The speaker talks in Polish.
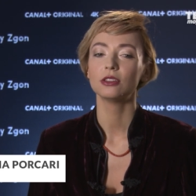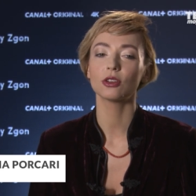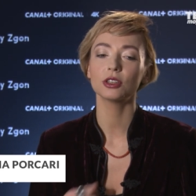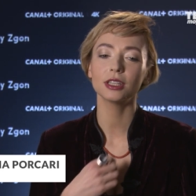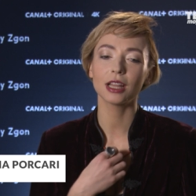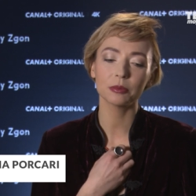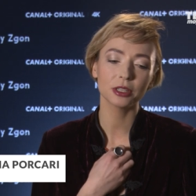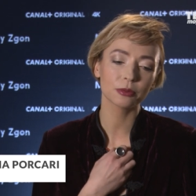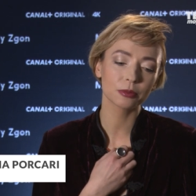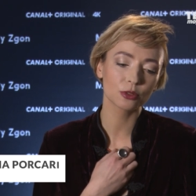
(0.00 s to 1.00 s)
No i dla
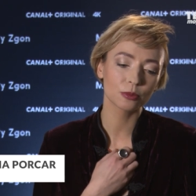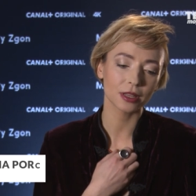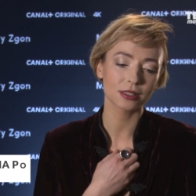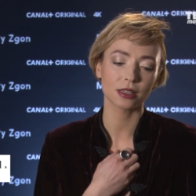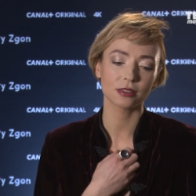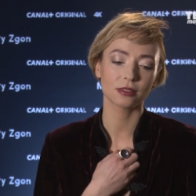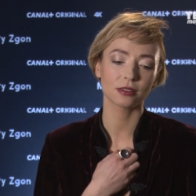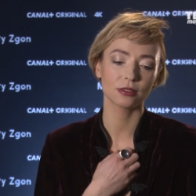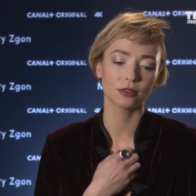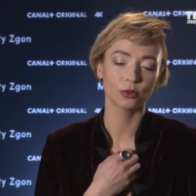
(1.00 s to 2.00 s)
mnie po prostu praca z
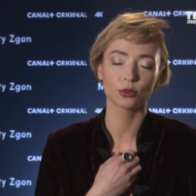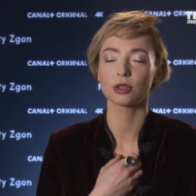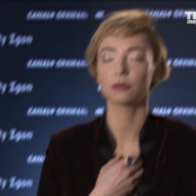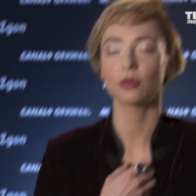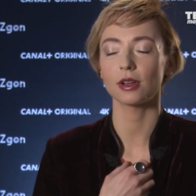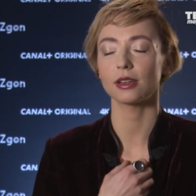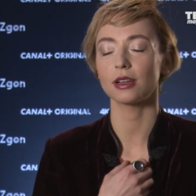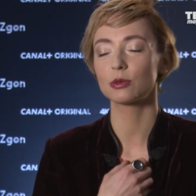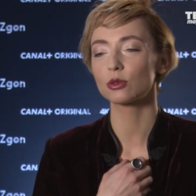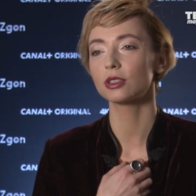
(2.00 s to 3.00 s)
Juliuszem była
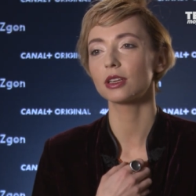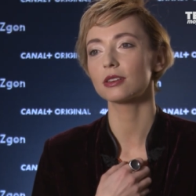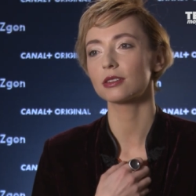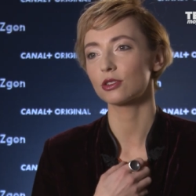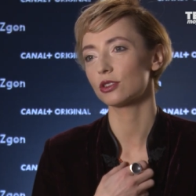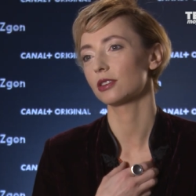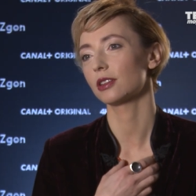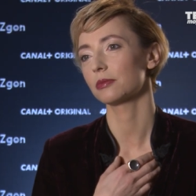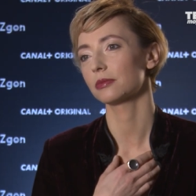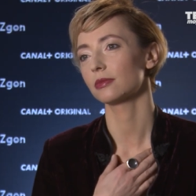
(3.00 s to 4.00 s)
absolutnie zaszczytem.